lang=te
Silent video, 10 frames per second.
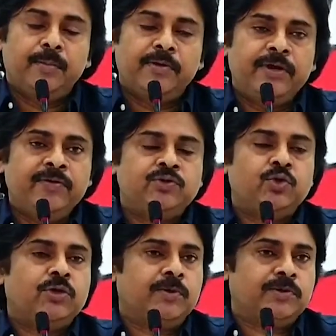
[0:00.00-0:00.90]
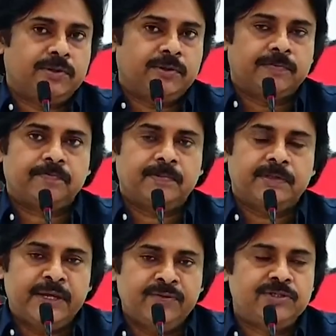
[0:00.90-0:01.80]
మేమేమి చూడబోతున్నాం
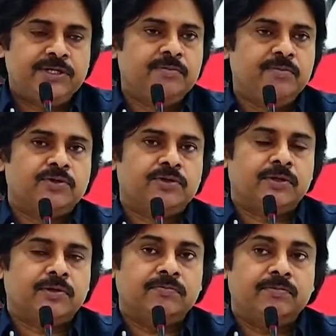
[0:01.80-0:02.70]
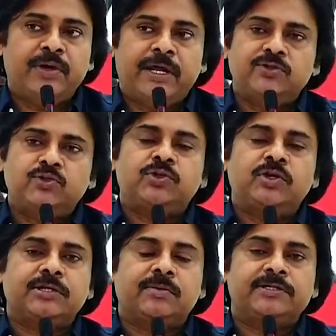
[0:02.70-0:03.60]
ఏమి చేయబోతున్నాం మేము ఎలా
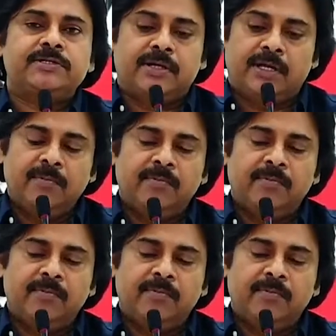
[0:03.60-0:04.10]
చూస్తాం సమాజాన్ని